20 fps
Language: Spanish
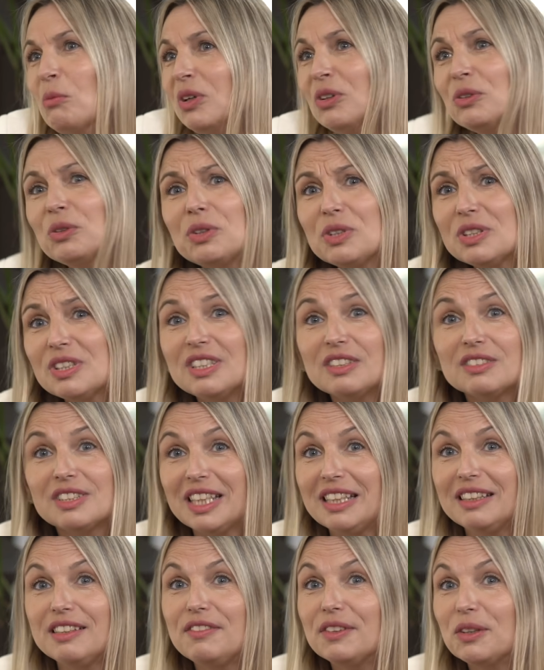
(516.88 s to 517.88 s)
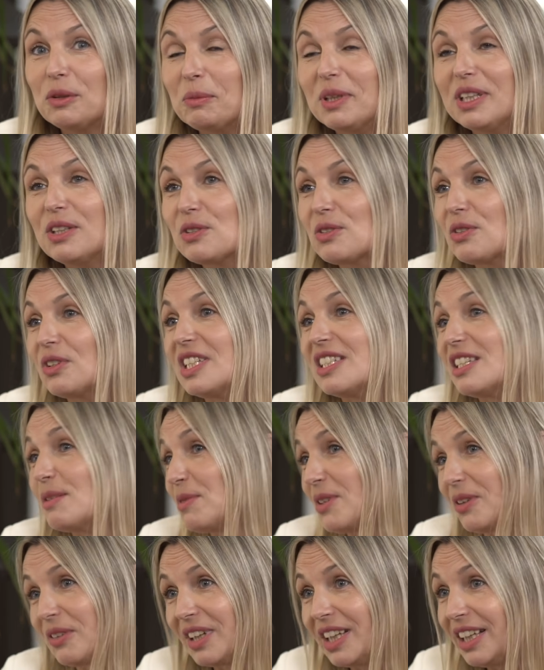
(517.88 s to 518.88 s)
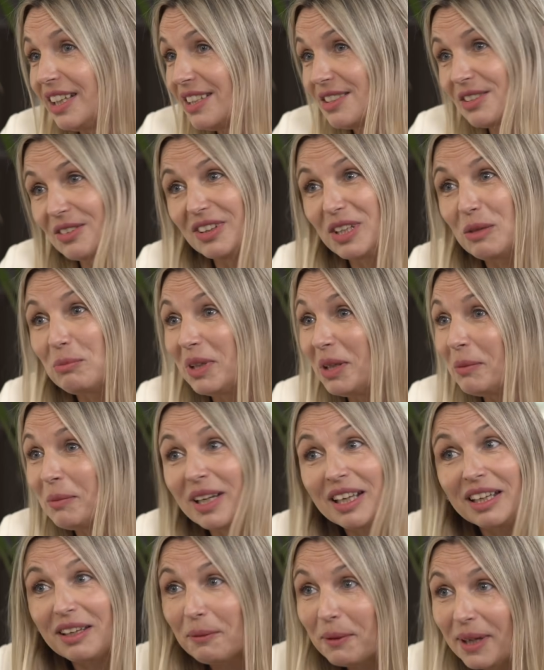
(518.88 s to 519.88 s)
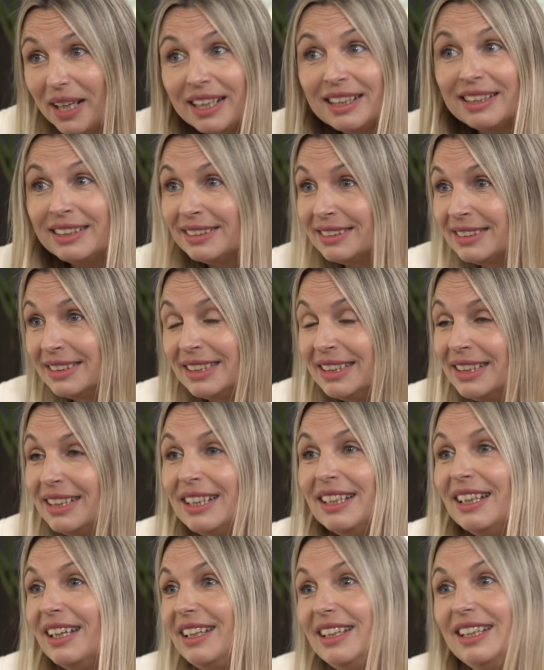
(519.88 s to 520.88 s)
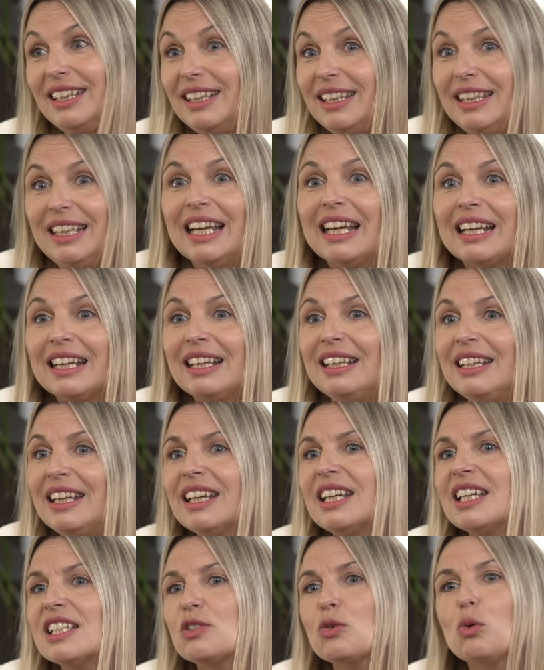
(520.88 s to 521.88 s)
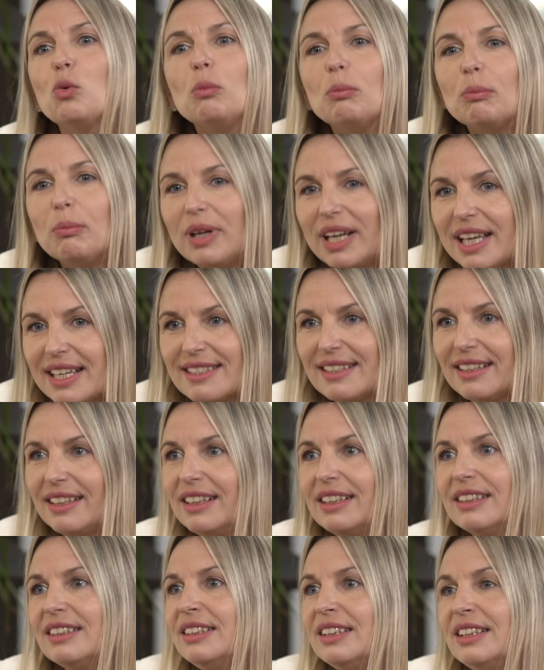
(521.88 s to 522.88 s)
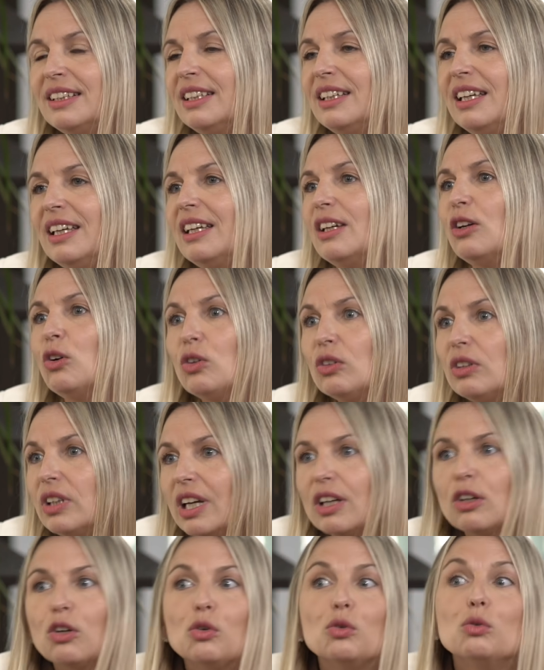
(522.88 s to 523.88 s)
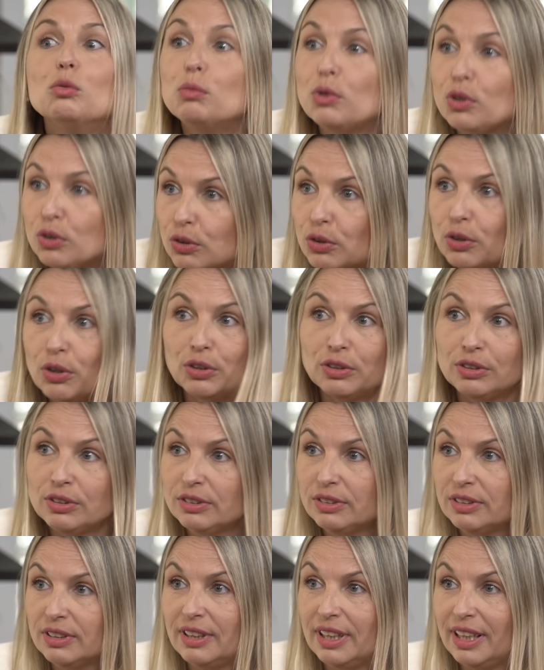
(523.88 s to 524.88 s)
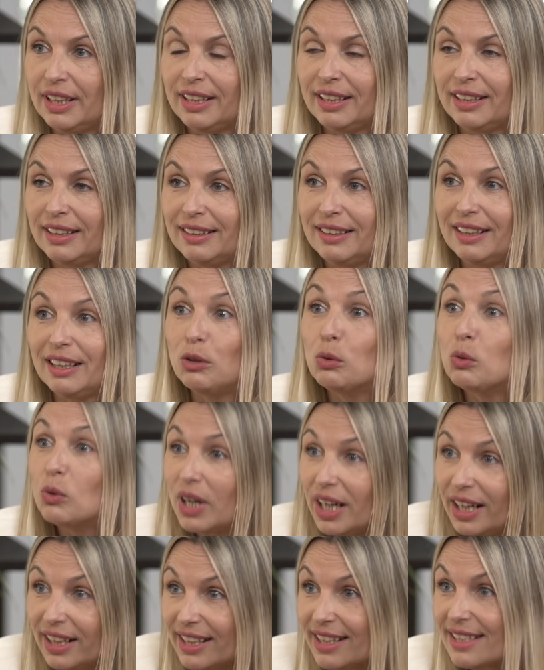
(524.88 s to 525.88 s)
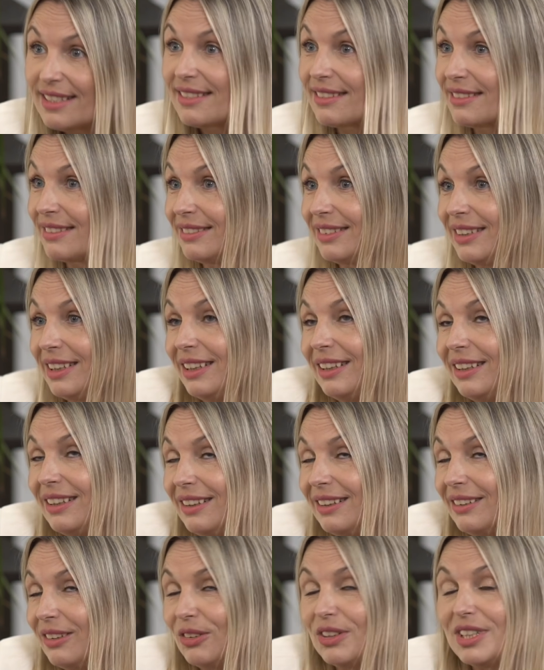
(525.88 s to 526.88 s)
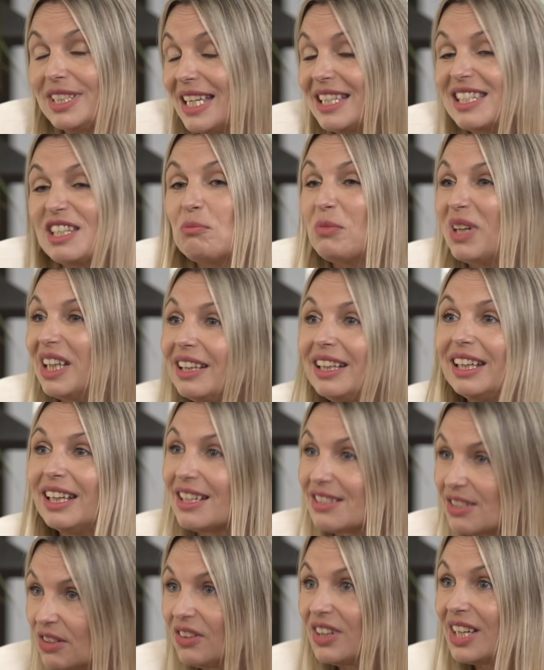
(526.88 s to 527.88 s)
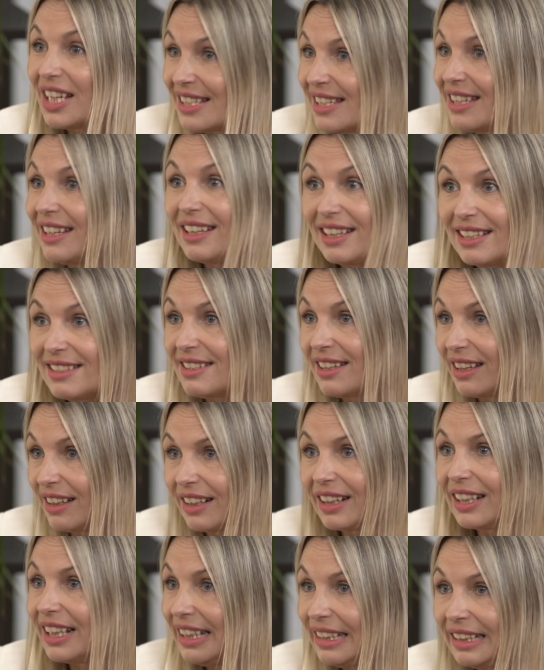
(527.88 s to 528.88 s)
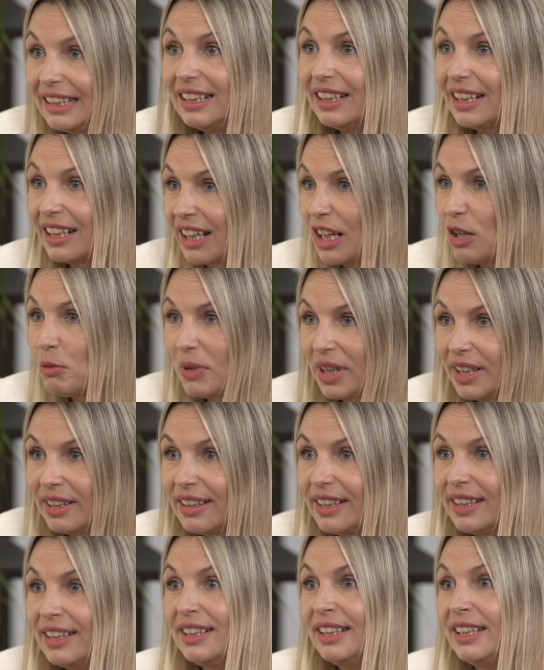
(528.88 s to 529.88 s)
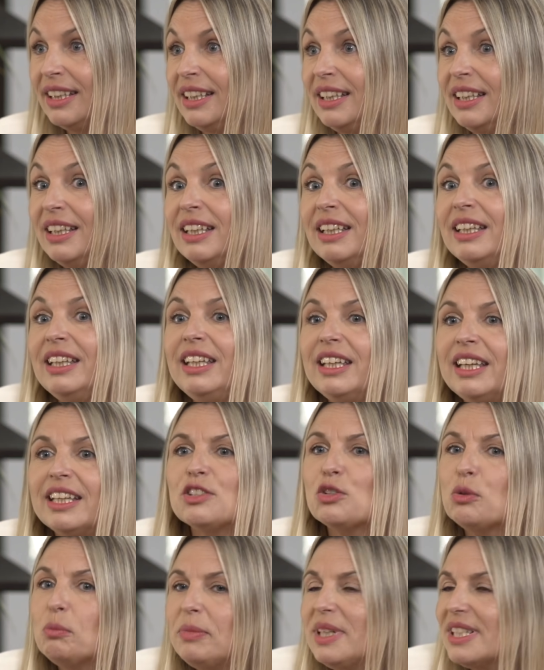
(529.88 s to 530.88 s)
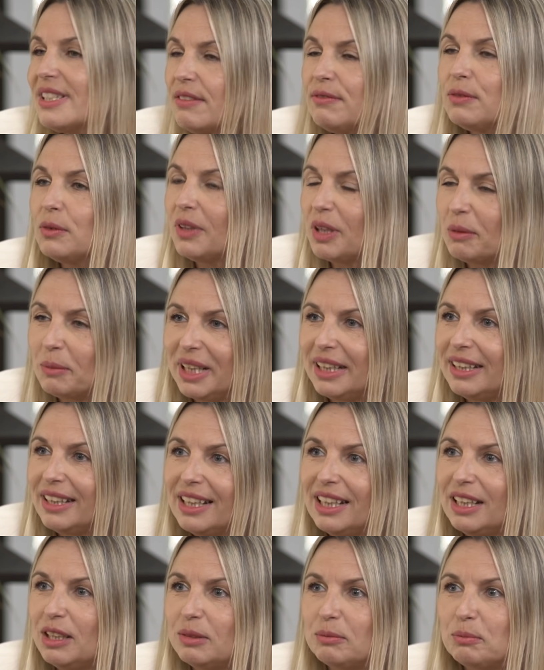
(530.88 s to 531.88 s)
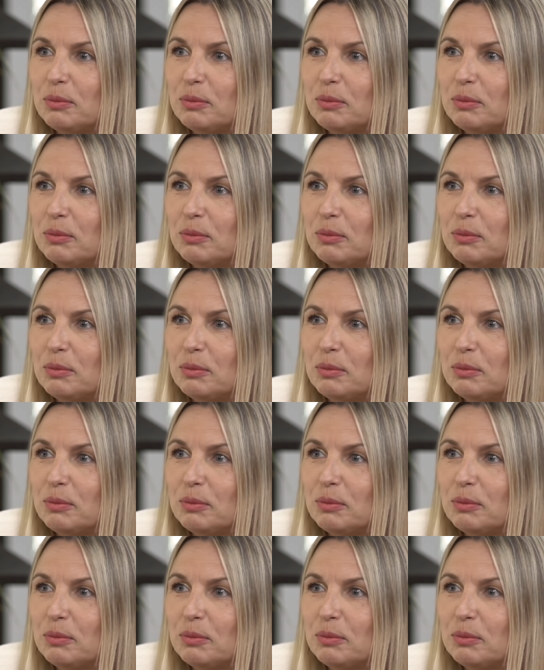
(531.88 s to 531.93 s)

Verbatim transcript: nuestros científicos médicos son excepcionales, son de primer nivel y, y la realidad es que es un placer eh, contar con un montón de, lugares donde se hace investigación de excelencia en Argentina realmente y que son pieza fundamental